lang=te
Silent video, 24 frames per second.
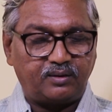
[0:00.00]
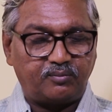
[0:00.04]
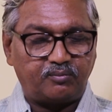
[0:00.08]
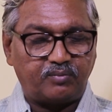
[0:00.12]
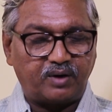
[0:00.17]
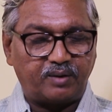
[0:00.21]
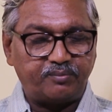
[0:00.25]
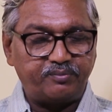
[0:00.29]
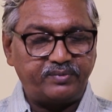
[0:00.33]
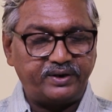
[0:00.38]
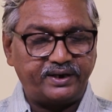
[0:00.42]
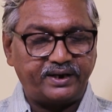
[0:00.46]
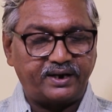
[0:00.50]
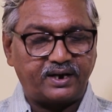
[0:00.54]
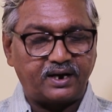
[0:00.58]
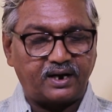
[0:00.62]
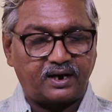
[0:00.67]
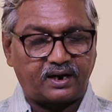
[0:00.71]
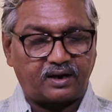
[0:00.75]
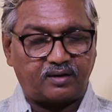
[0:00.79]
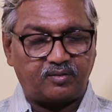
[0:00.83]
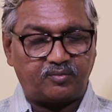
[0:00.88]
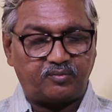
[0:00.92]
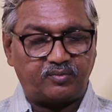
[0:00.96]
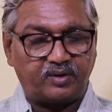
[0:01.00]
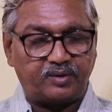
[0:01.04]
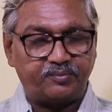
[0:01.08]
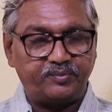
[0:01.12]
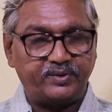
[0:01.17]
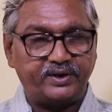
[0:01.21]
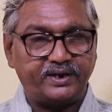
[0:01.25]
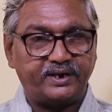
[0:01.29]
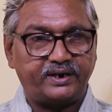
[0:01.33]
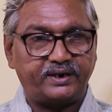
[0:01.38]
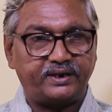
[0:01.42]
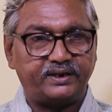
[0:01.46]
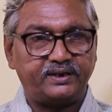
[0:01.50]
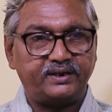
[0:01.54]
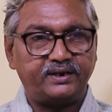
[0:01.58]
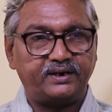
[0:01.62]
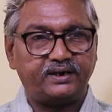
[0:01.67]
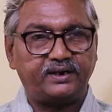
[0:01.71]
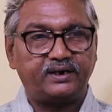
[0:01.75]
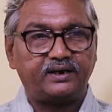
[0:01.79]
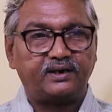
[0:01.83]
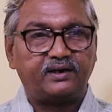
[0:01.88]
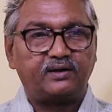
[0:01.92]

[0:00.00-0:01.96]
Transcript: బమ్మిడి గార బమ్మిడి అనేది